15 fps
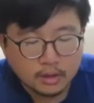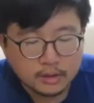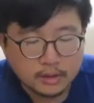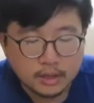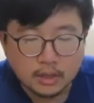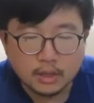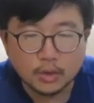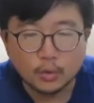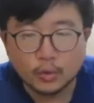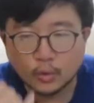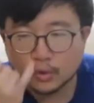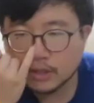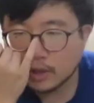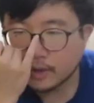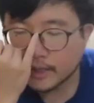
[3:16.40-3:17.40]
这个我
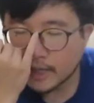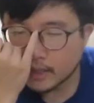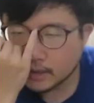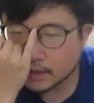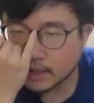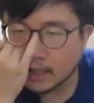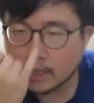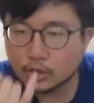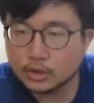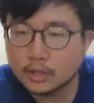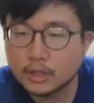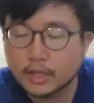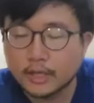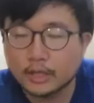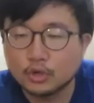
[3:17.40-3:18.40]
我稍微看了一下，它就
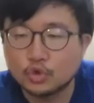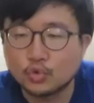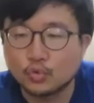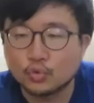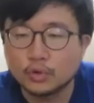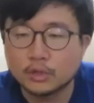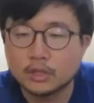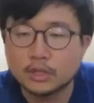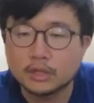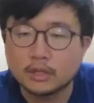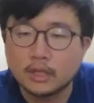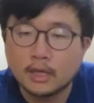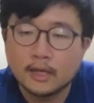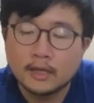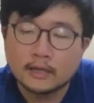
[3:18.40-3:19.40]
是可以煮，就
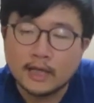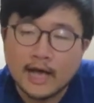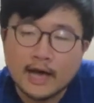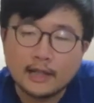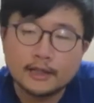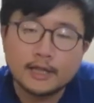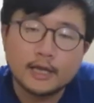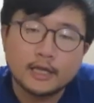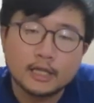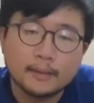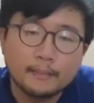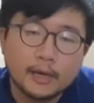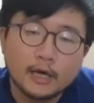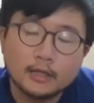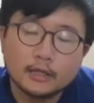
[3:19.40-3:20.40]
是汤类的
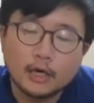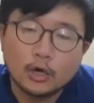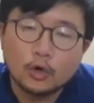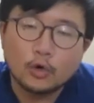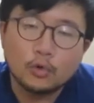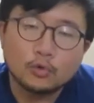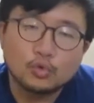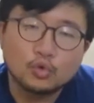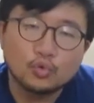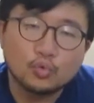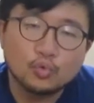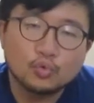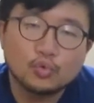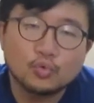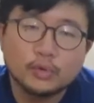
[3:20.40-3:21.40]
嘛，然后
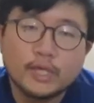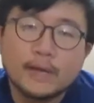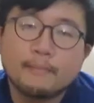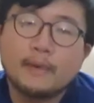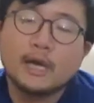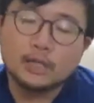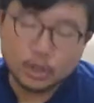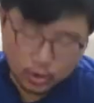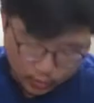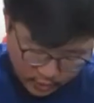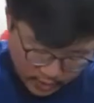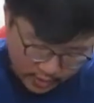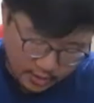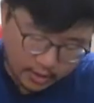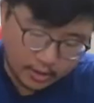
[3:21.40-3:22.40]
煮煮燕麦粥
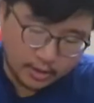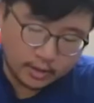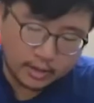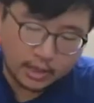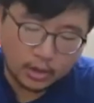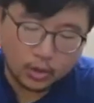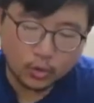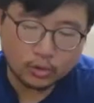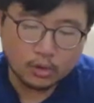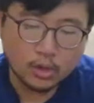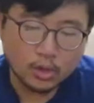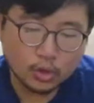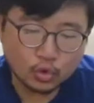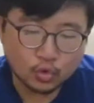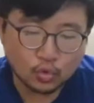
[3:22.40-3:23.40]
也可以，然后
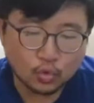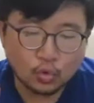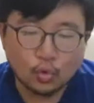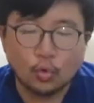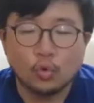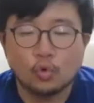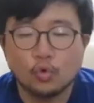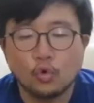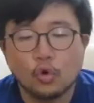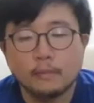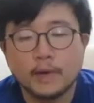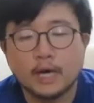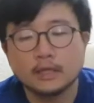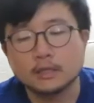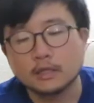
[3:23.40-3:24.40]
煮火锅
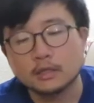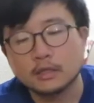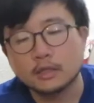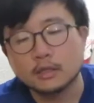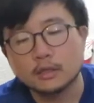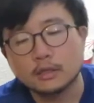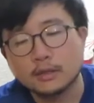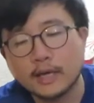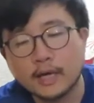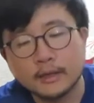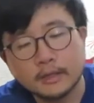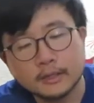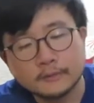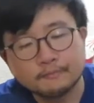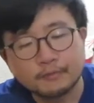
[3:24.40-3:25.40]
嘛等等的。
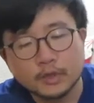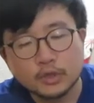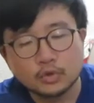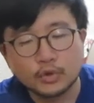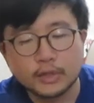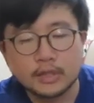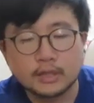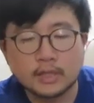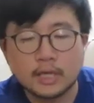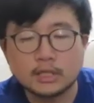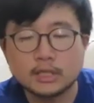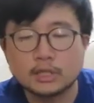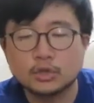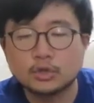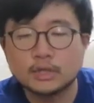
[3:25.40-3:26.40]
那所以它
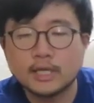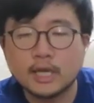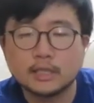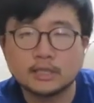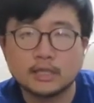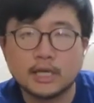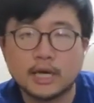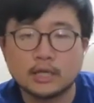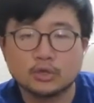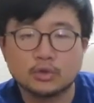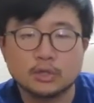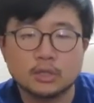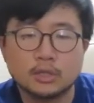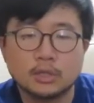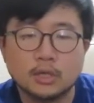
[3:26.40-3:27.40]
其实就这样子啊，
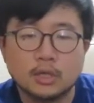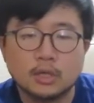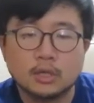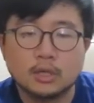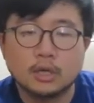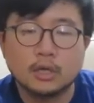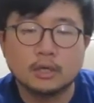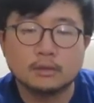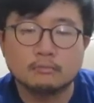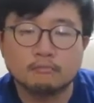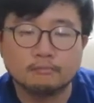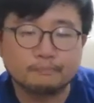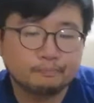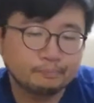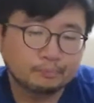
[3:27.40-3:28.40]
就是嗯，
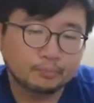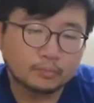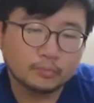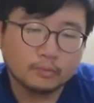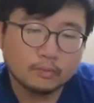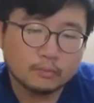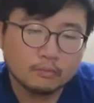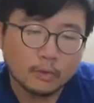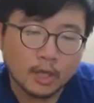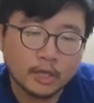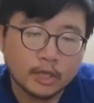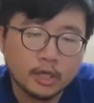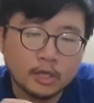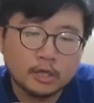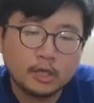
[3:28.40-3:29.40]

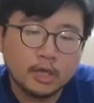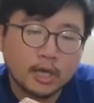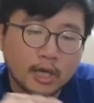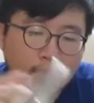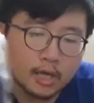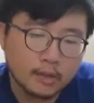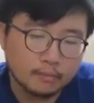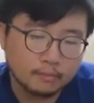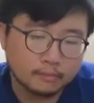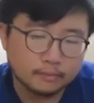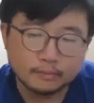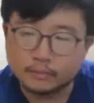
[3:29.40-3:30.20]
一点